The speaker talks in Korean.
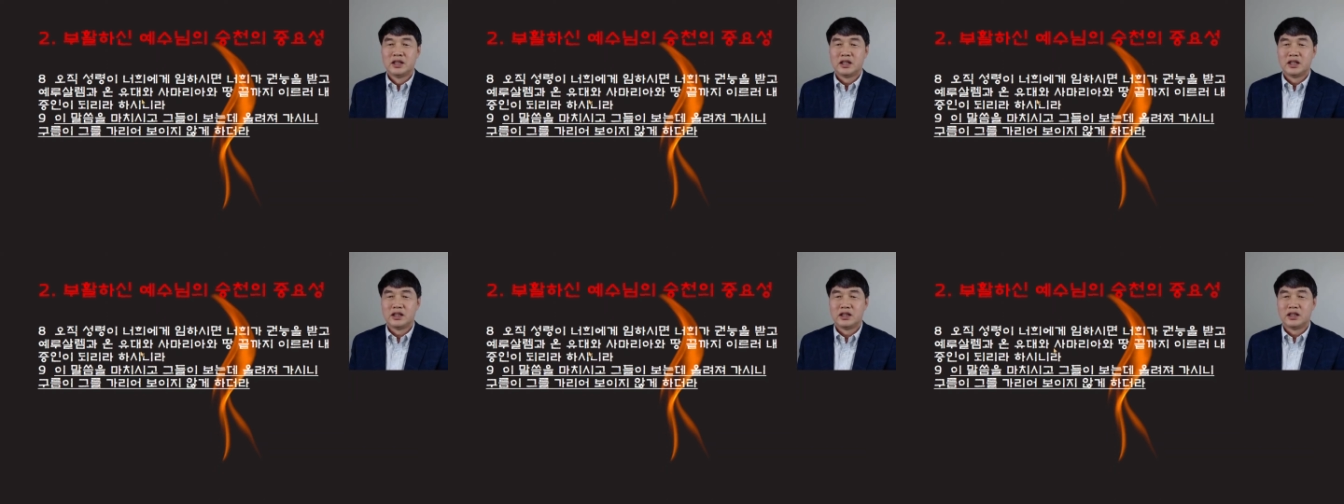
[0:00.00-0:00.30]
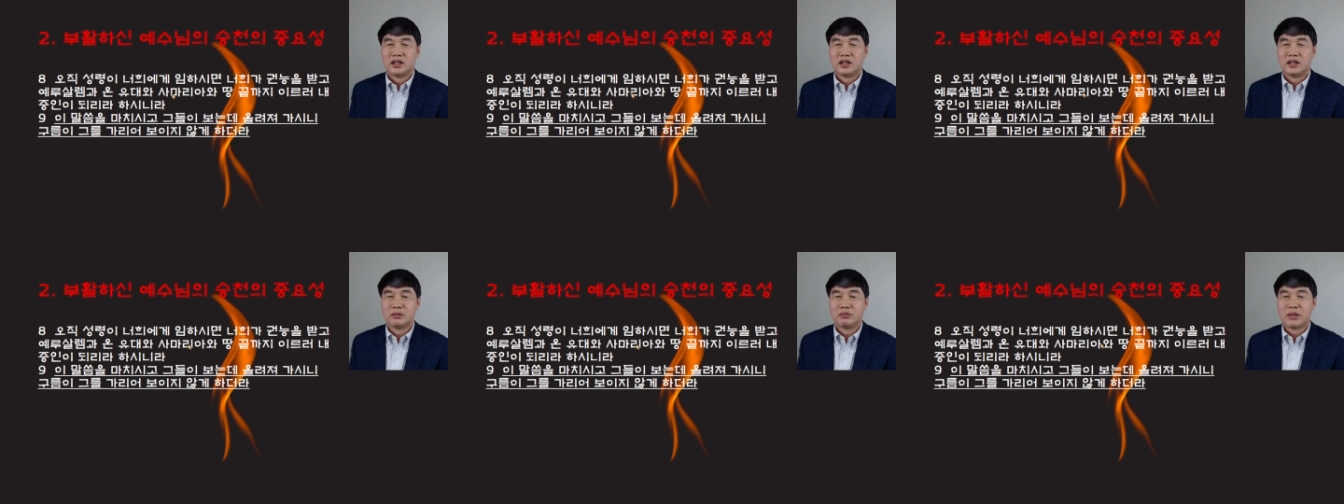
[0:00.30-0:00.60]

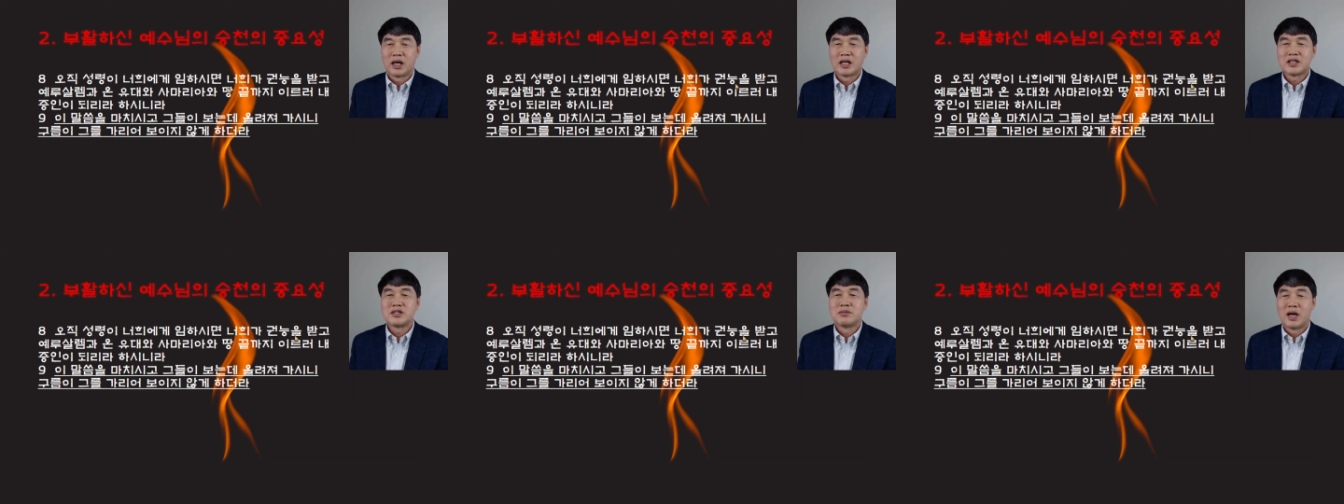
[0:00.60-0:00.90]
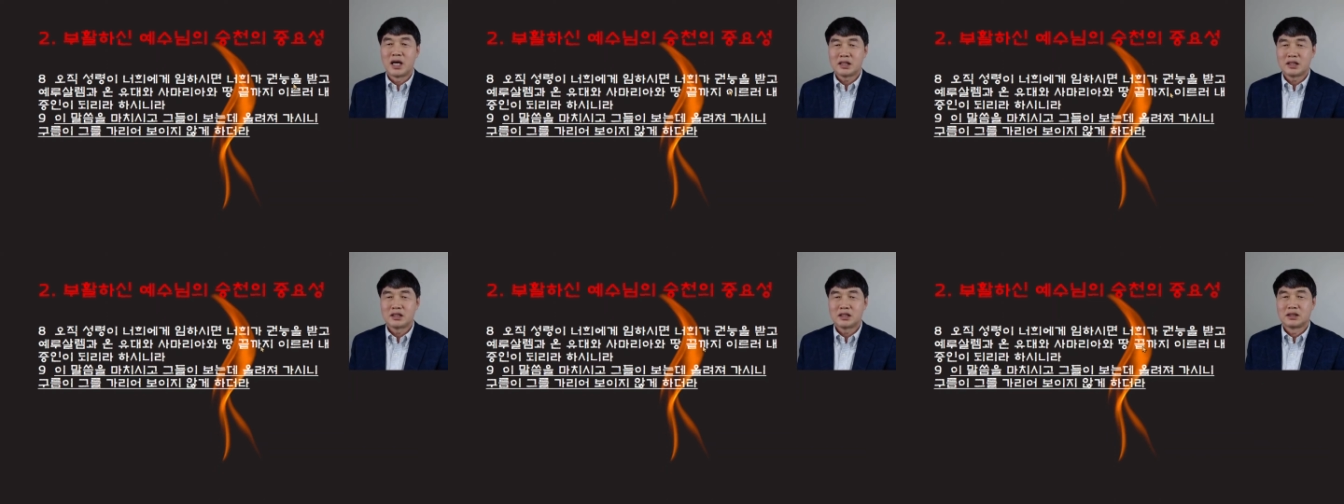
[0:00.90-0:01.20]
예,
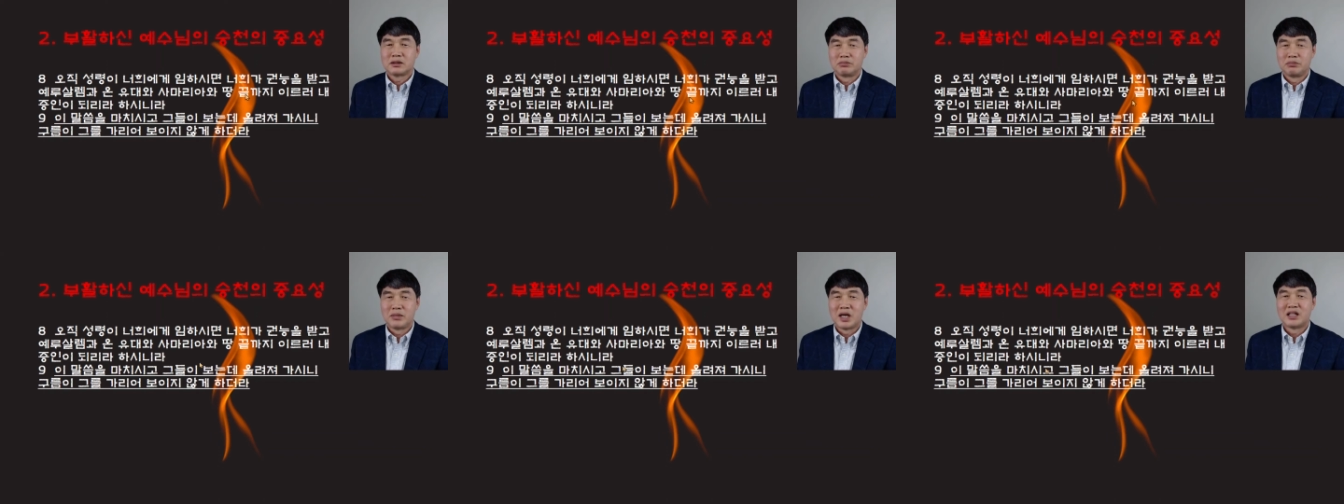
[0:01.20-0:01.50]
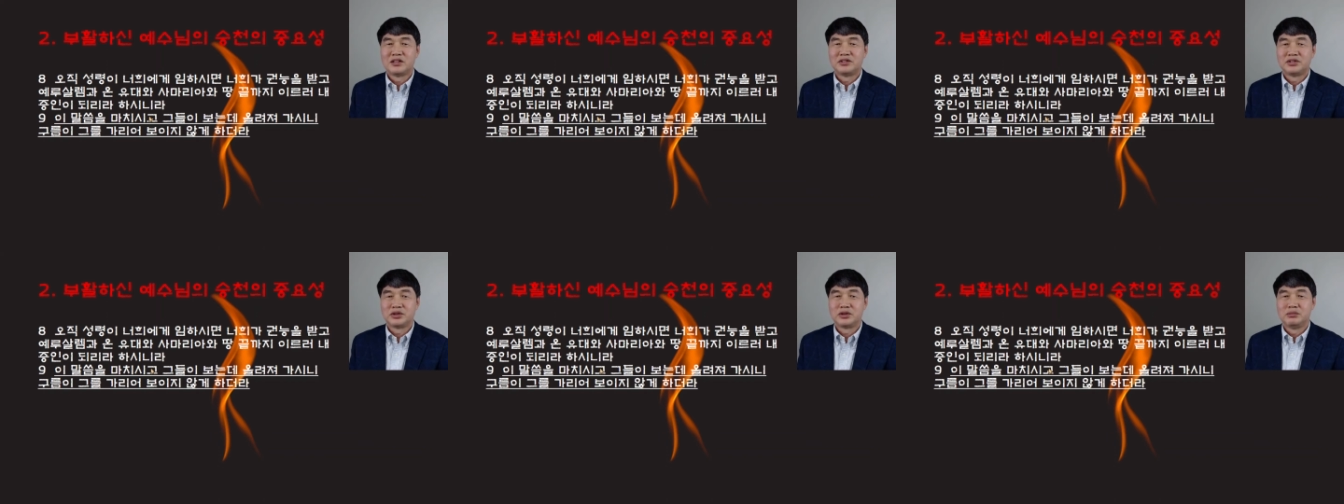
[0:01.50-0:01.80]
마지막
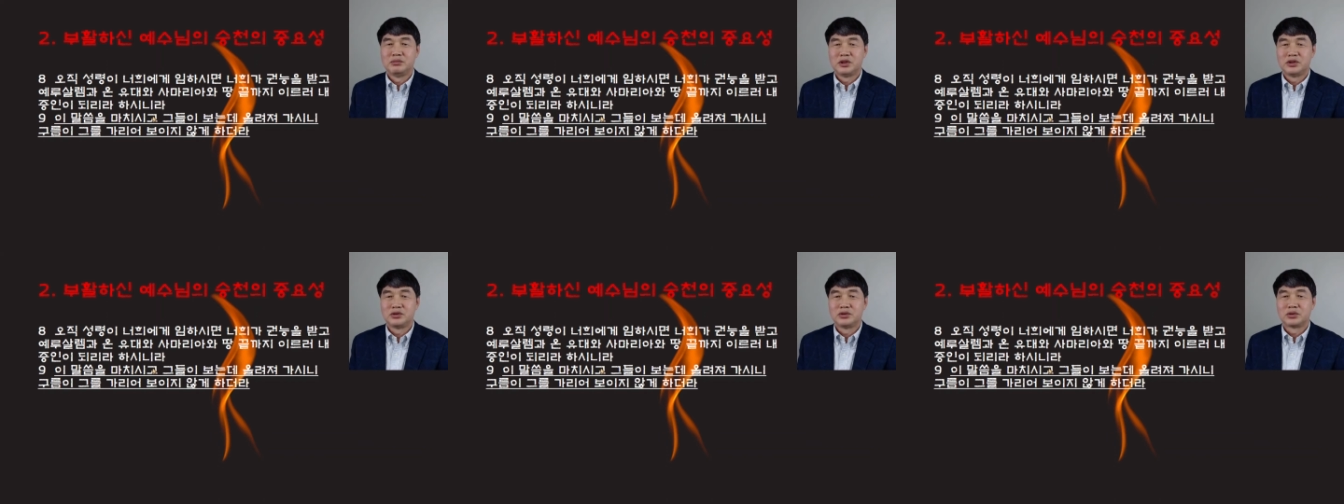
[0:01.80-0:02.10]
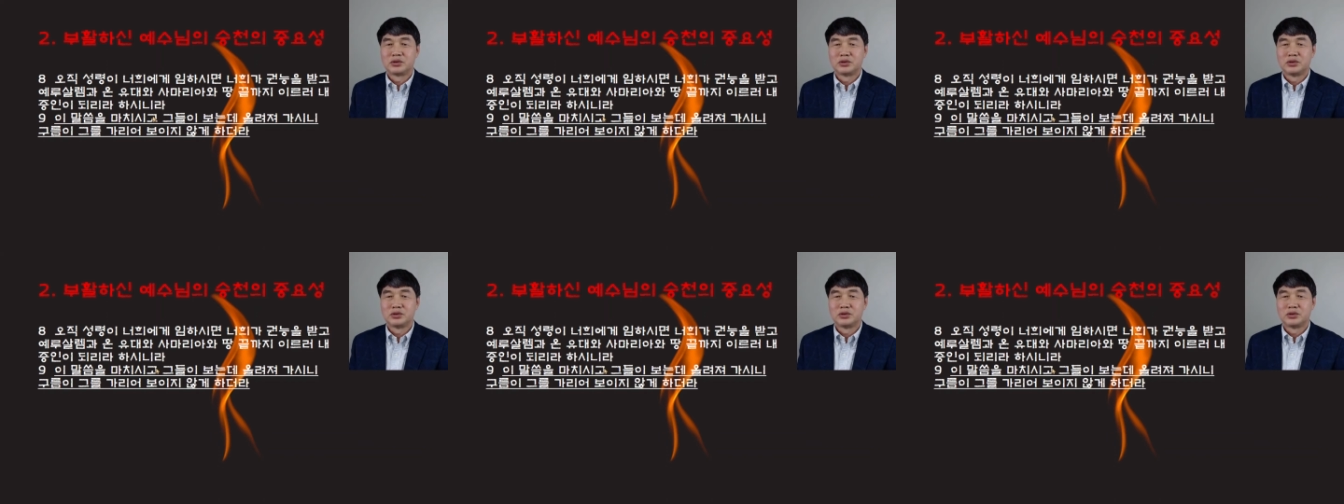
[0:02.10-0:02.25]
말씀이죠,